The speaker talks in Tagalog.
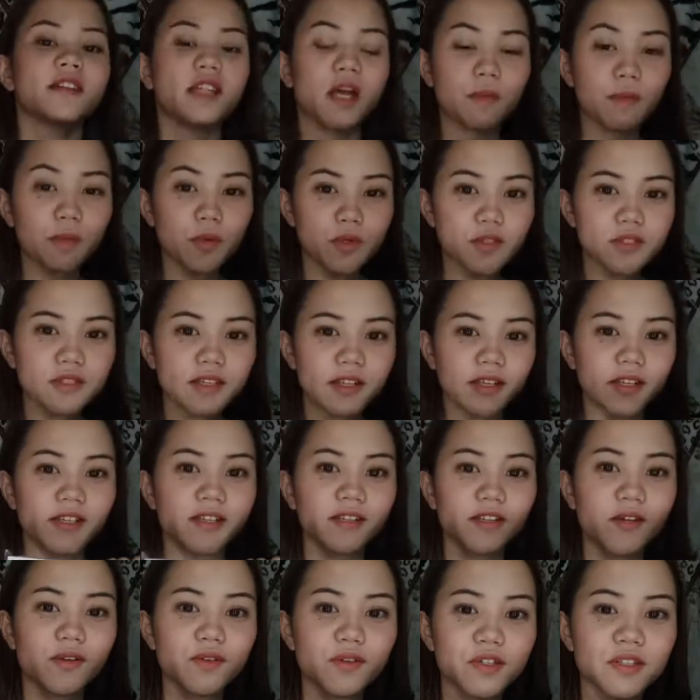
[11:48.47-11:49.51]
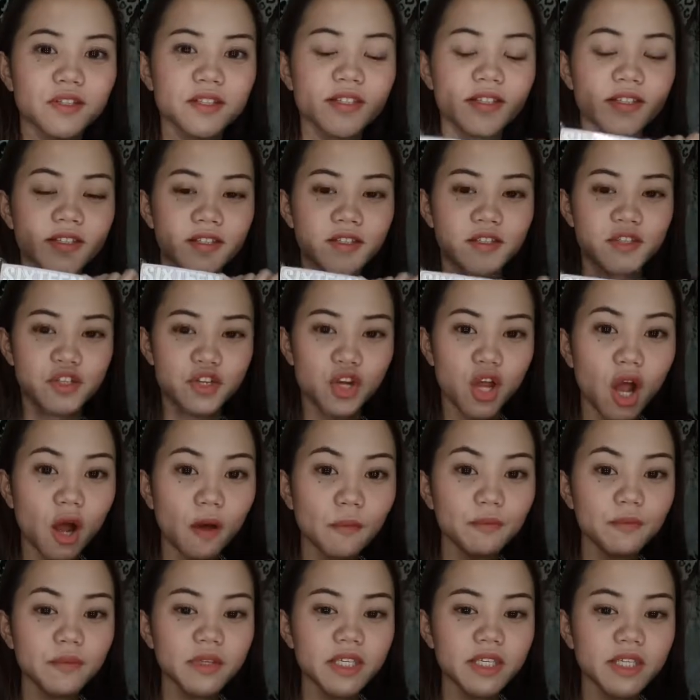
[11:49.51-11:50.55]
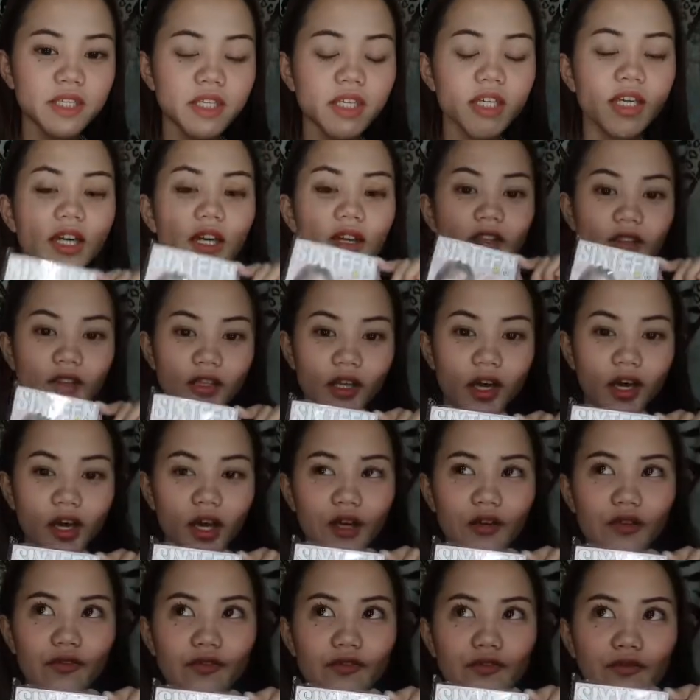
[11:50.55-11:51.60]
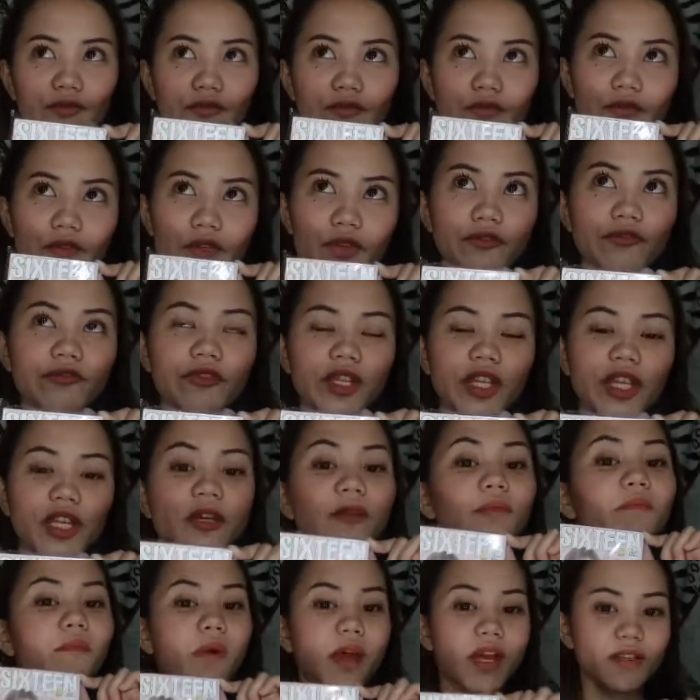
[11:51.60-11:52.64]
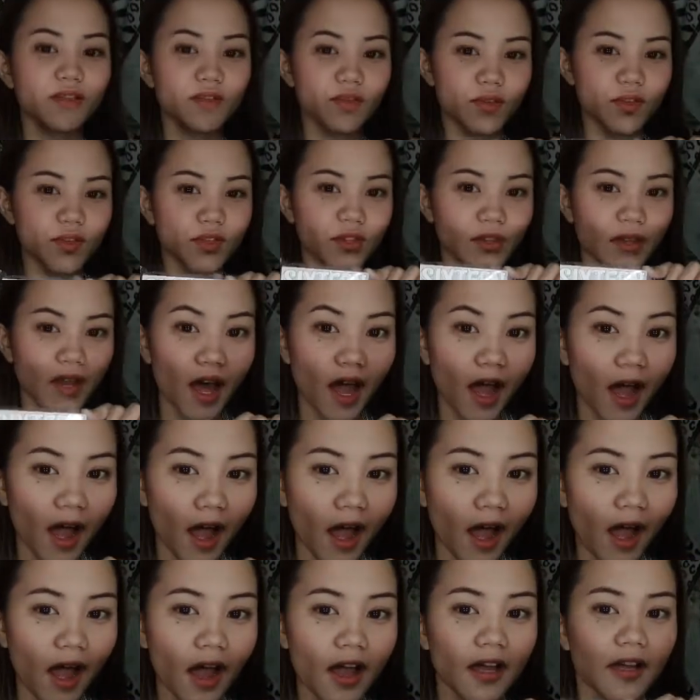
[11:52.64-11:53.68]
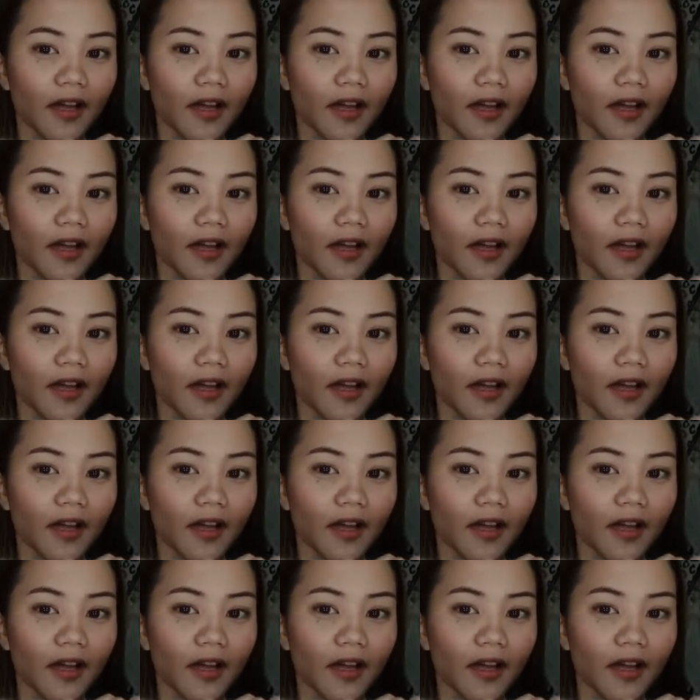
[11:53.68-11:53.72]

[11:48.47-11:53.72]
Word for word: Tapos nakita ko siya sa Shopee na 50 pesos lang.